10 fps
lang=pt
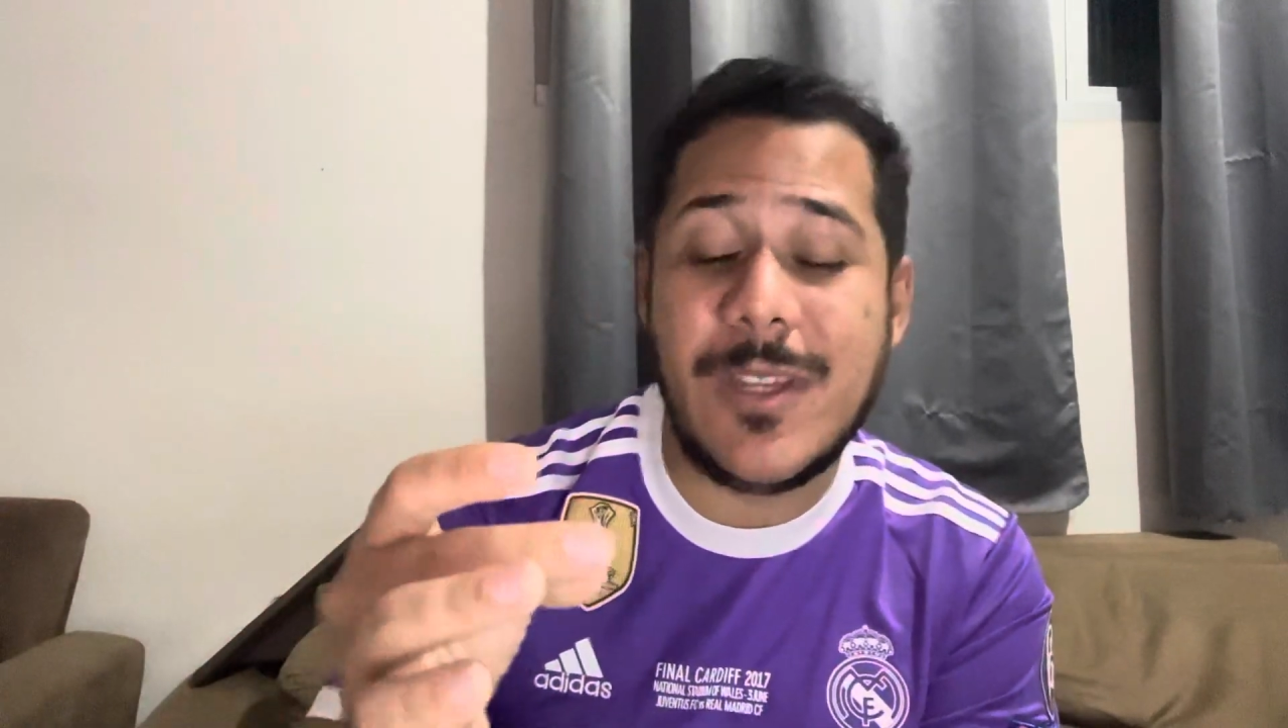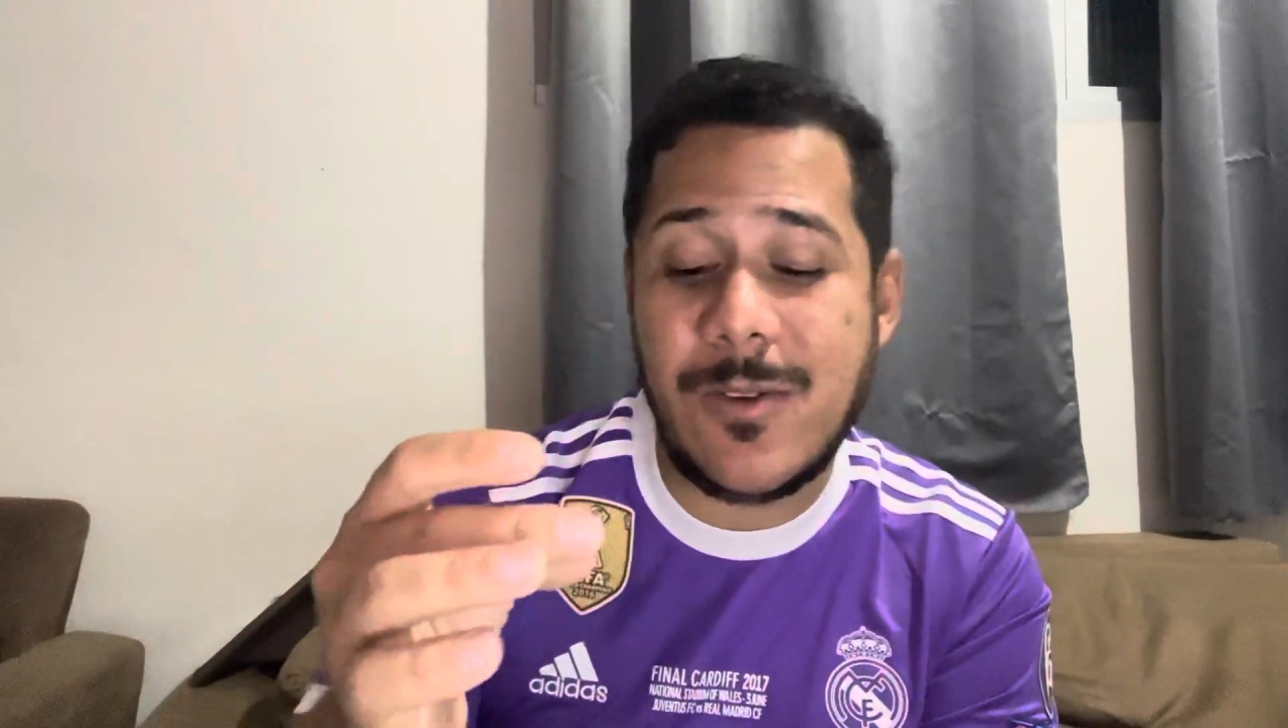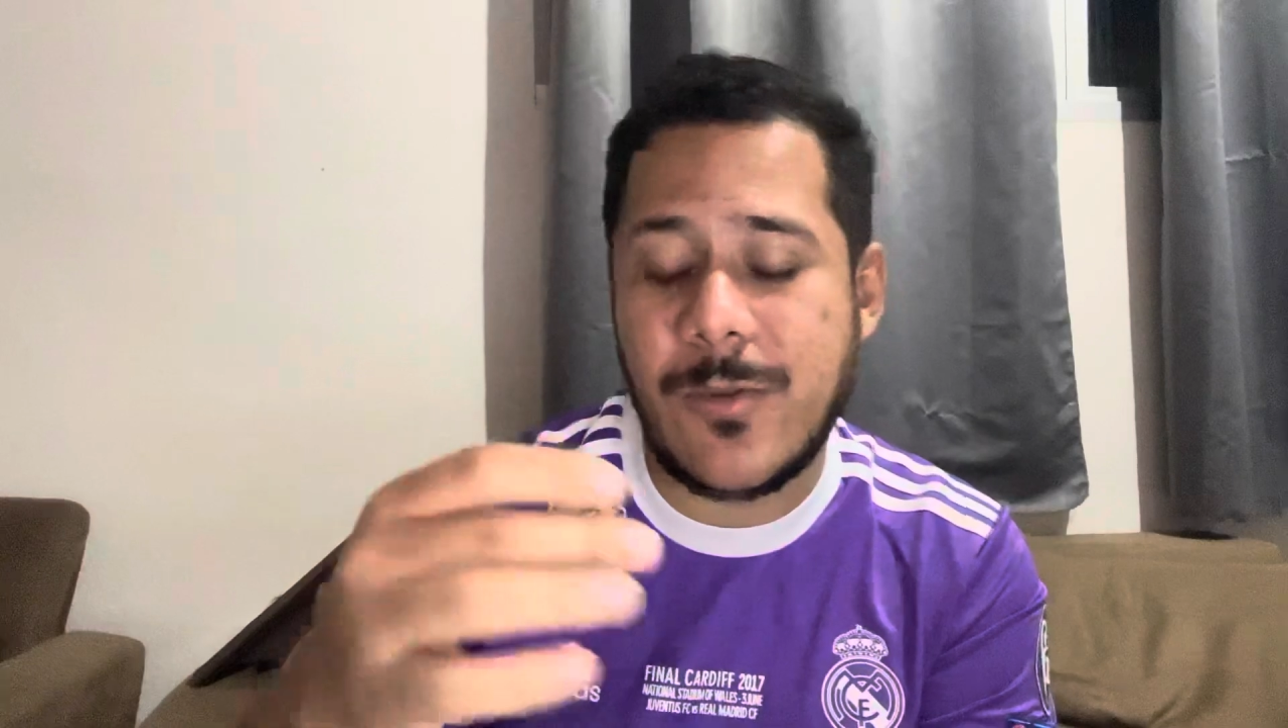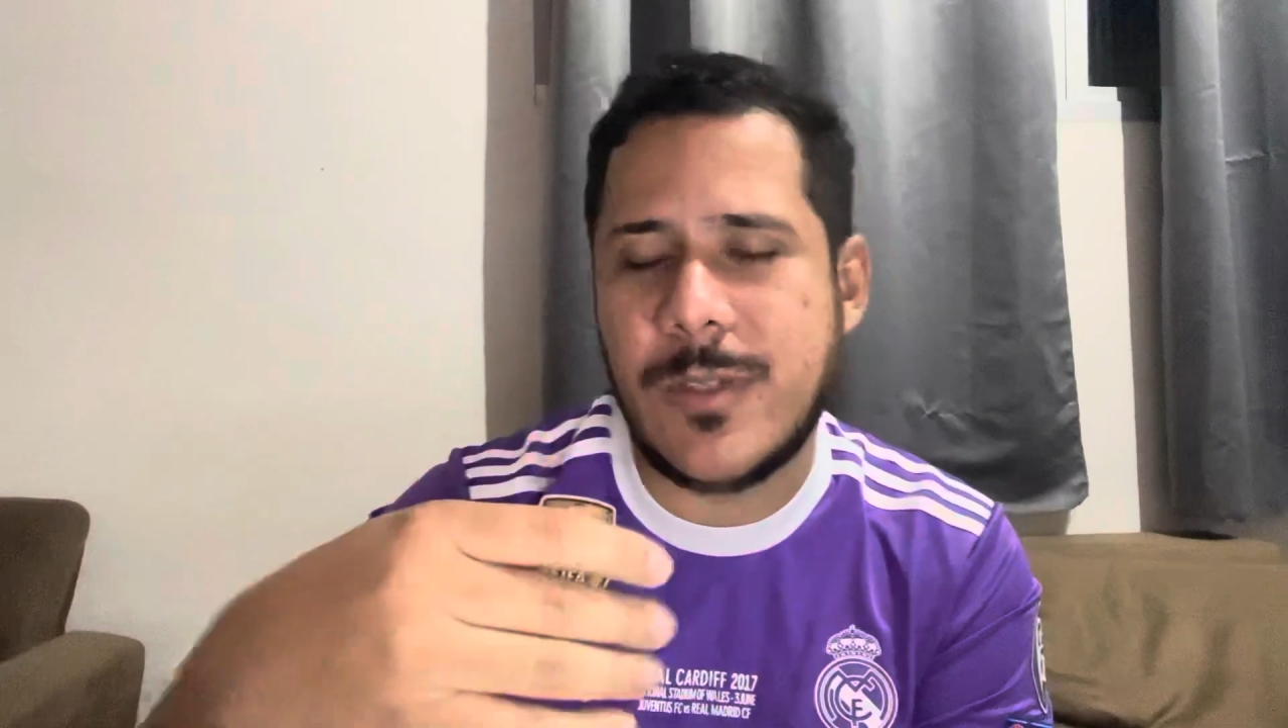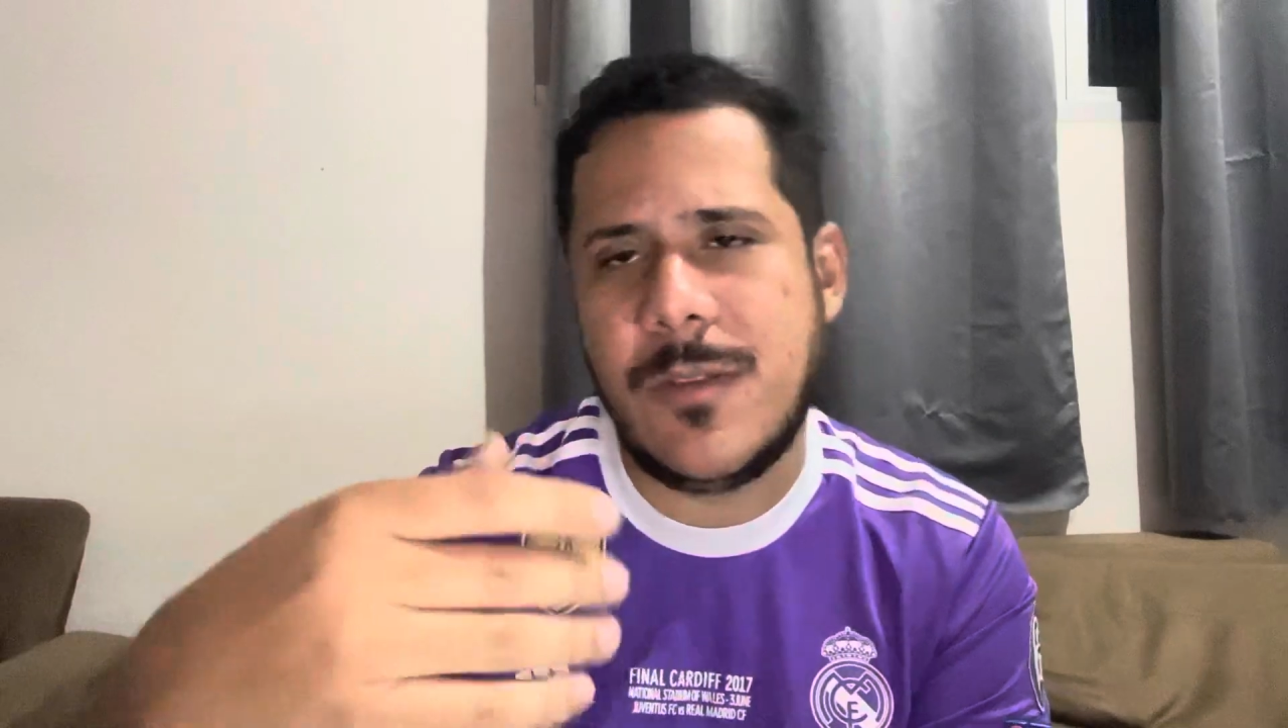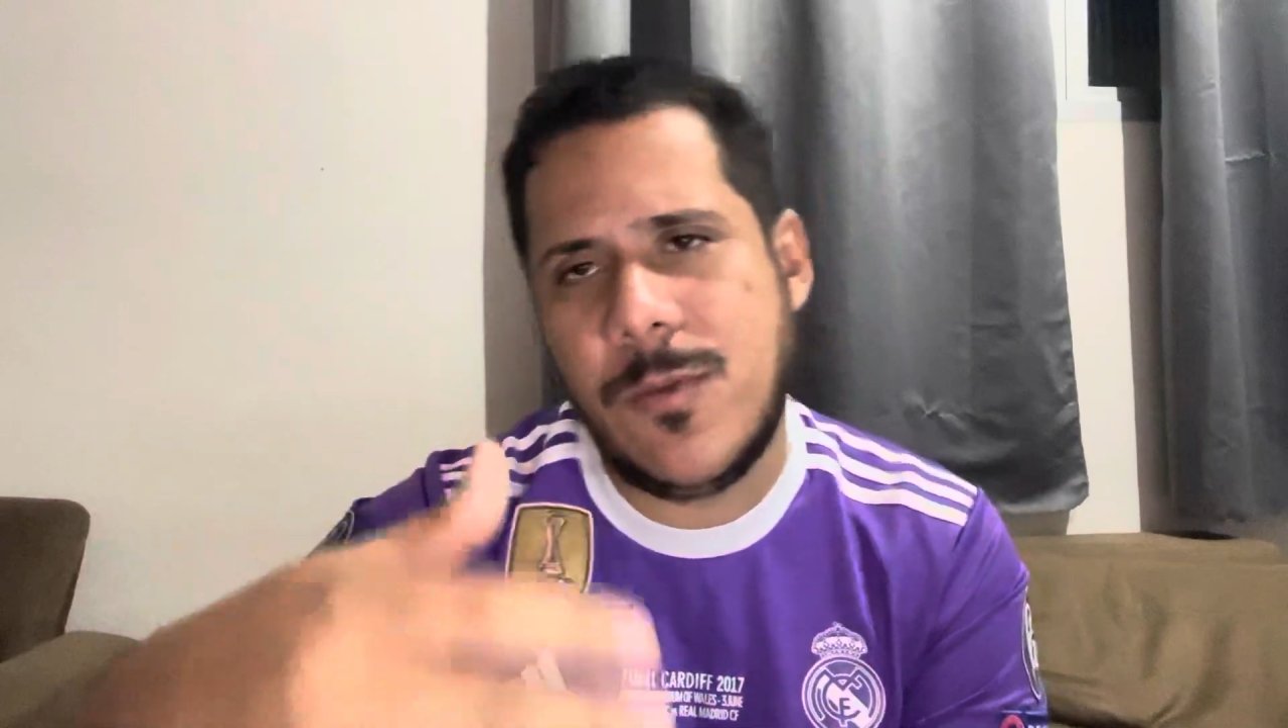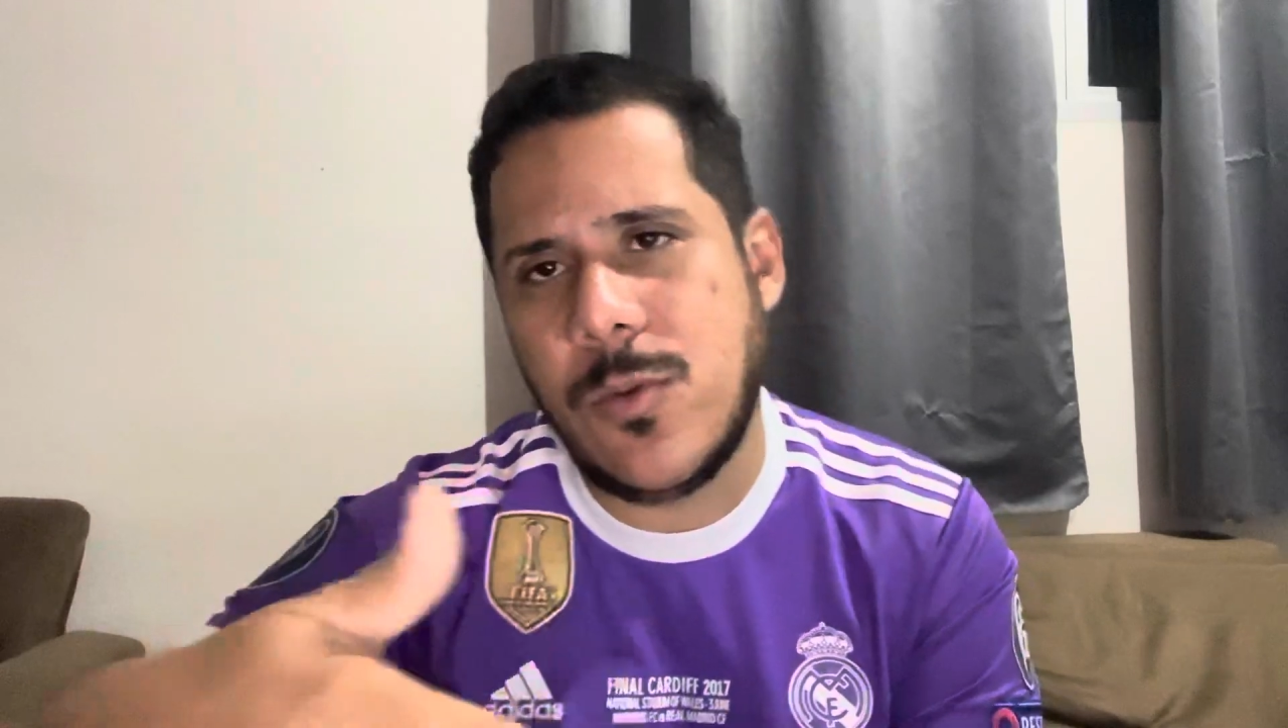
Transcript: inclusive o